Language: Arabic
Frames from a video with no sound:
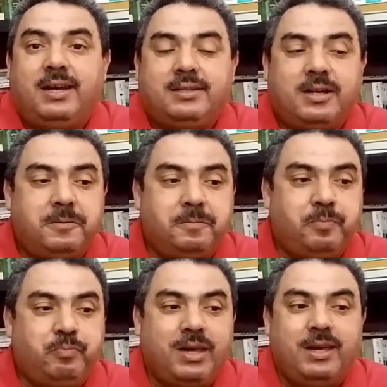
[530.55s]
هذا
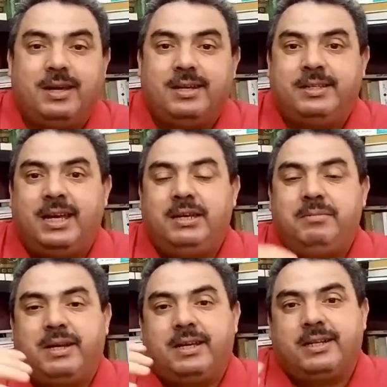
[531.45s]

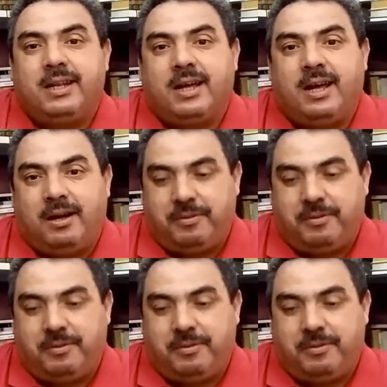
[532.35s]
دائما كتلقى